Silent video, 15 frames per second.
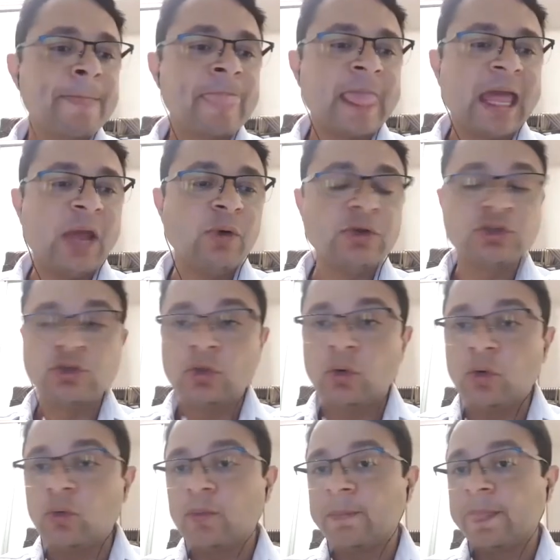Eu
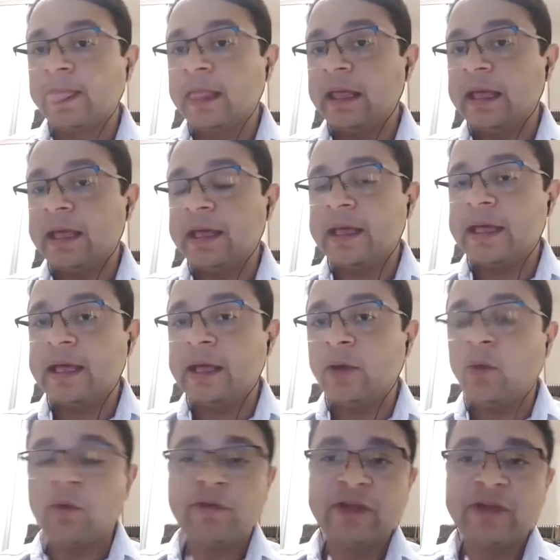estou é,
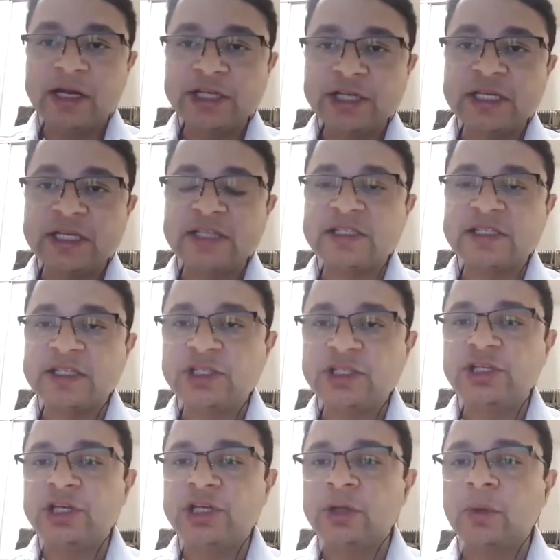confiante nesse
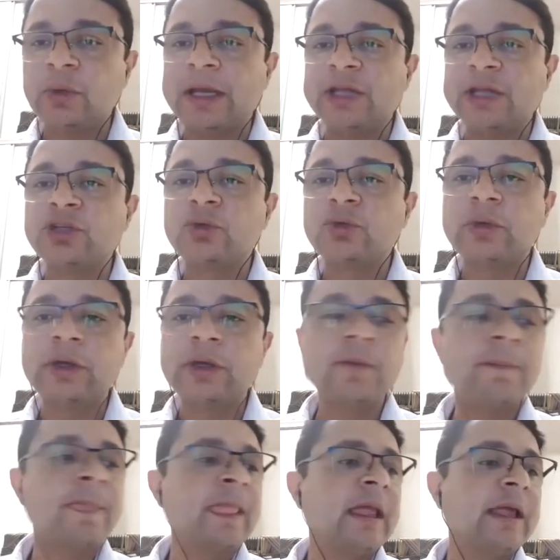sentido, acredito eu
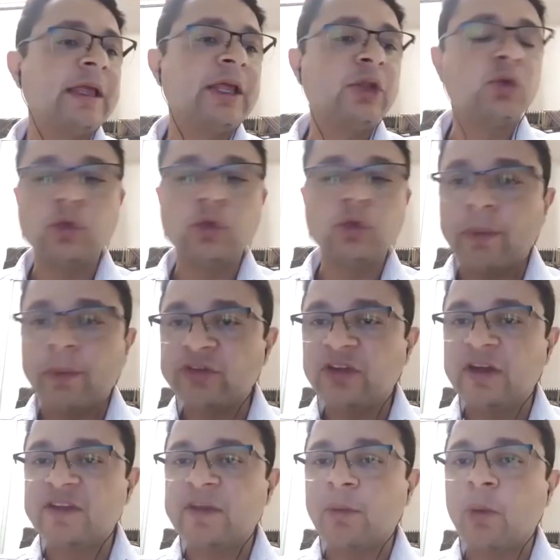que todo
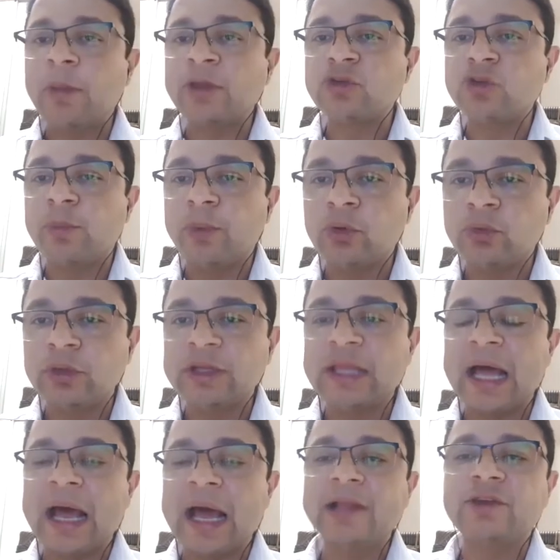pós-crise é momento de
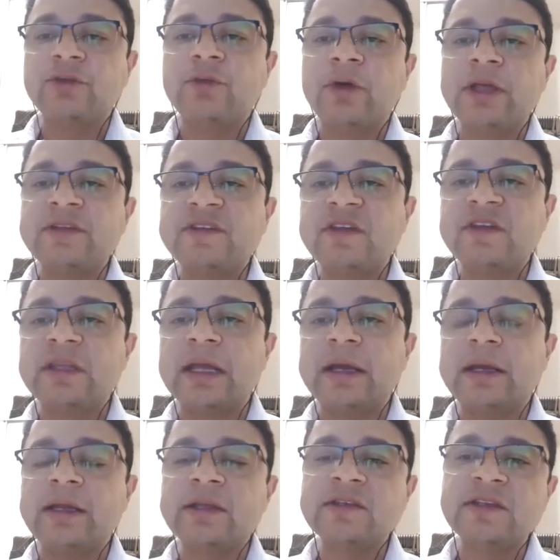oportunidades, foi assim na
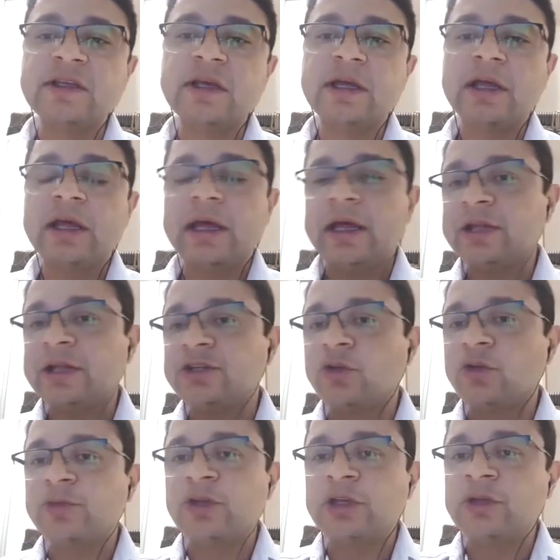crise é, de
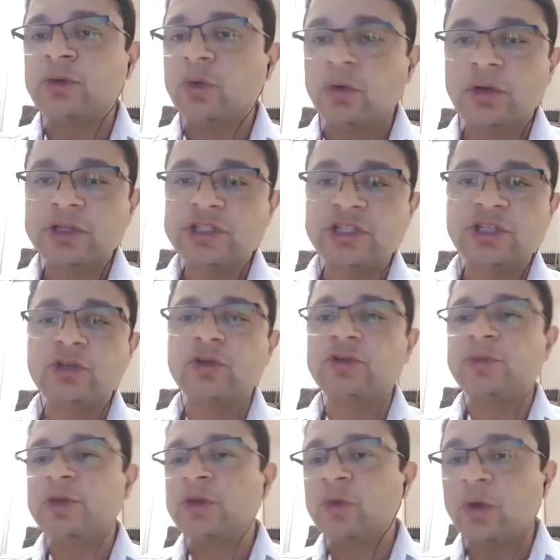2012, de
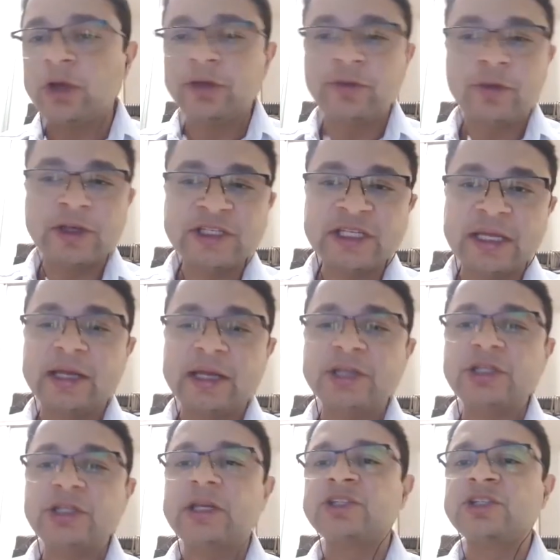2008, foi assim na grande
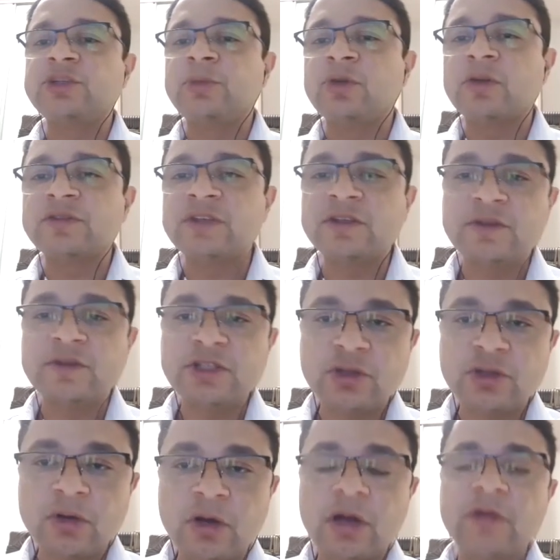crise de
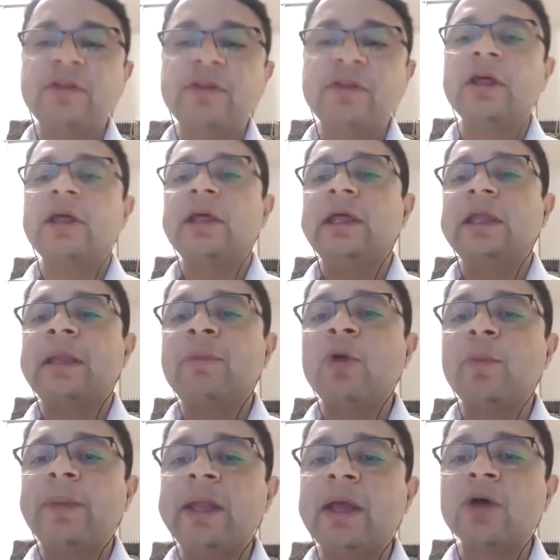1929, e, na minha
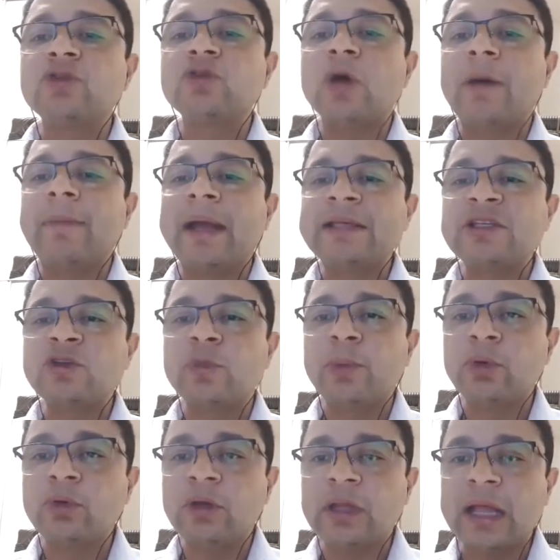opinião, só abraça as
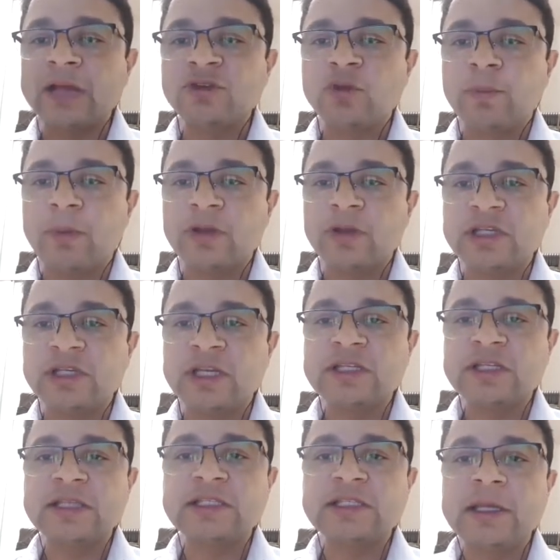oportunidades do pós-crise
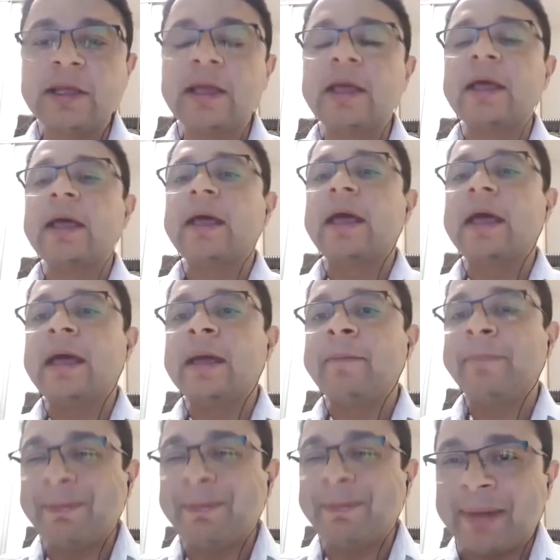quem se é,
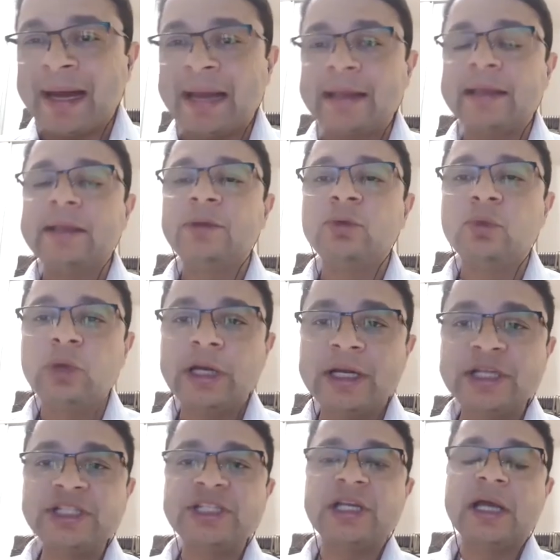prepara
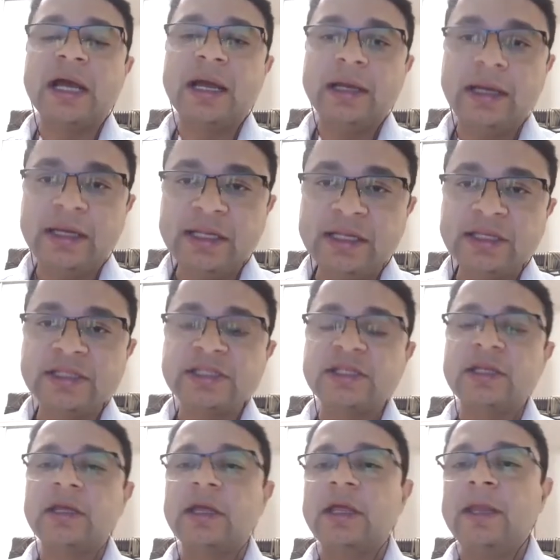durante a crise.
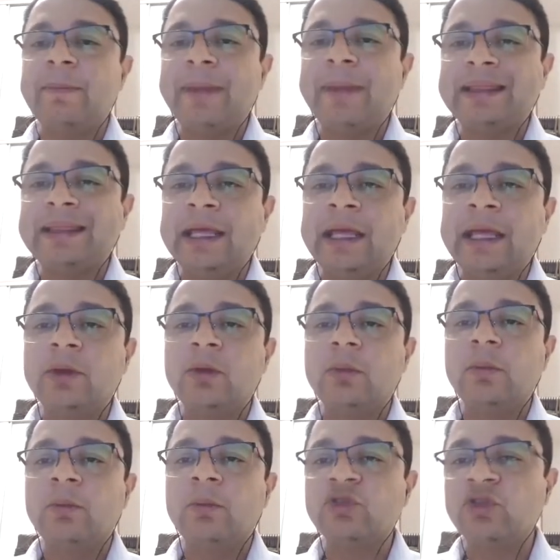E para ter
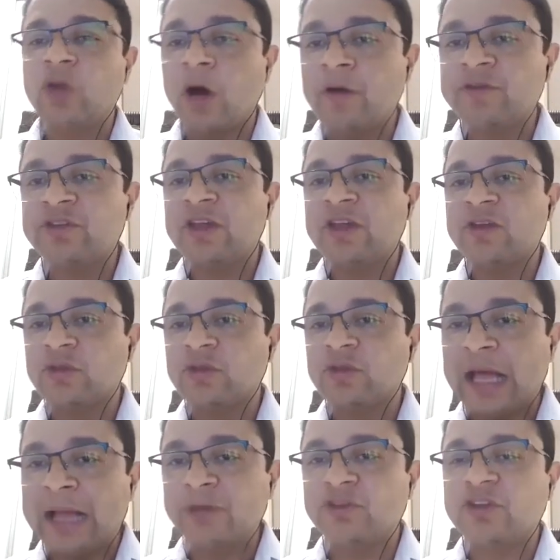temos novos
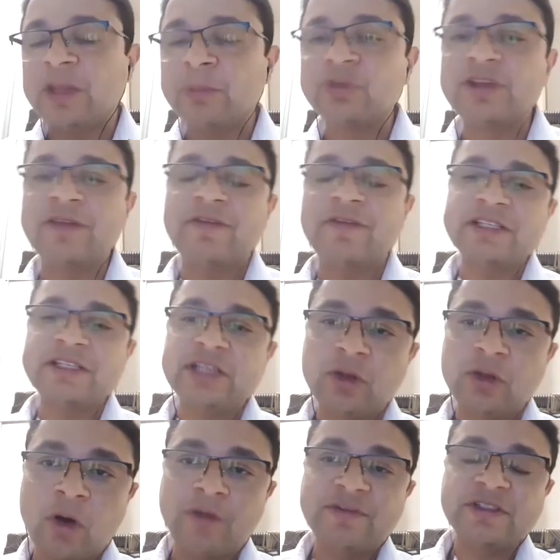resultados, temos que fazer
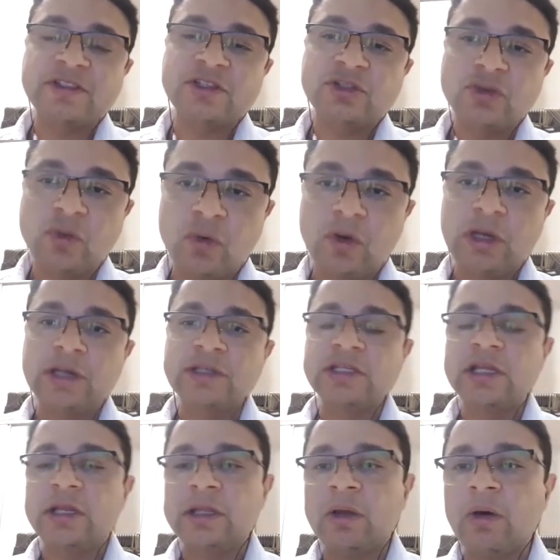novas escolhas.
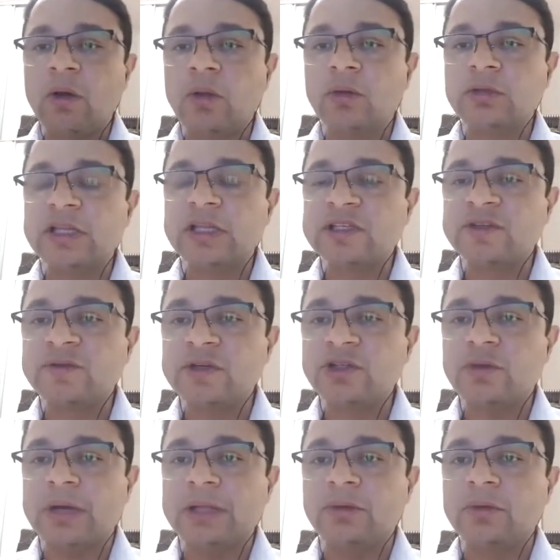Então, ao longo desses
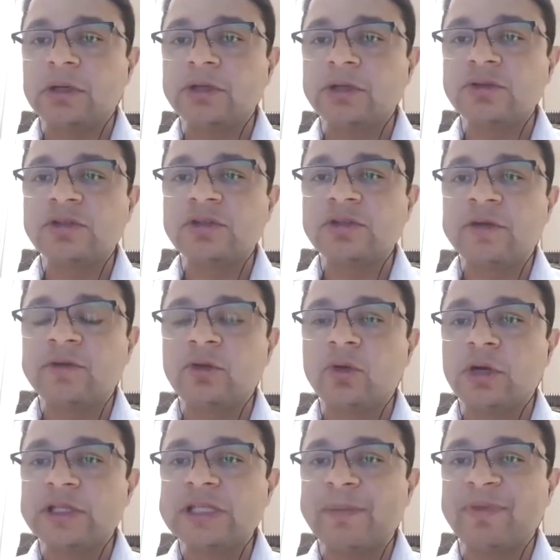24 anos, os
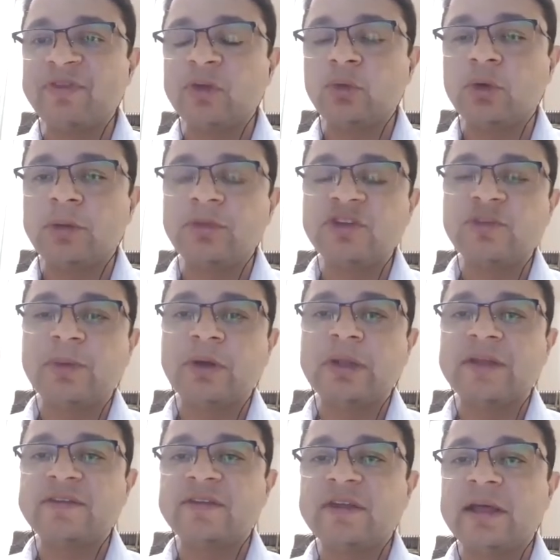servidores da Prefeitura Municipal da
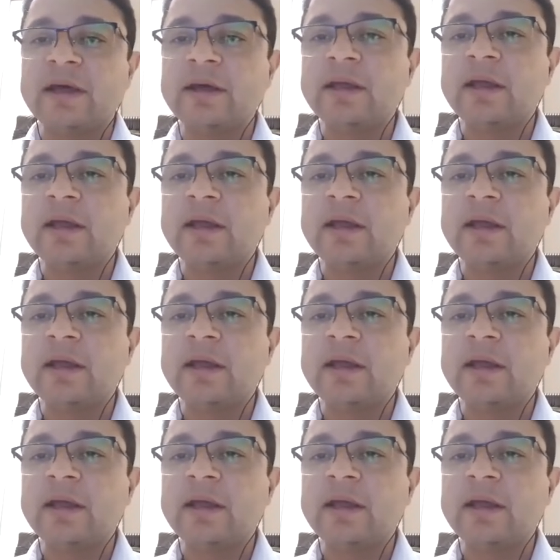Serra